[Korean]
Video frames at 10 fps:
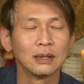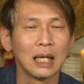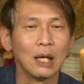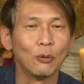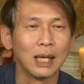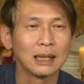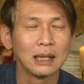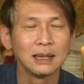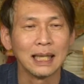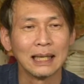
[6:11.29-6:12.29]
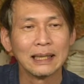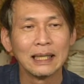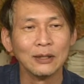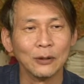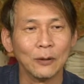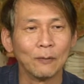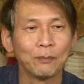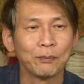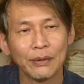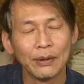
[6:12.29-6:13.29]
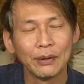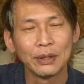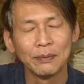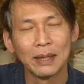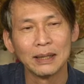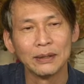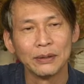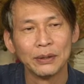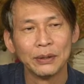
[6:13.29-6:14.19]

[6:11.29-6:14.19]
잘 와닿지 않아요. 그렇지만은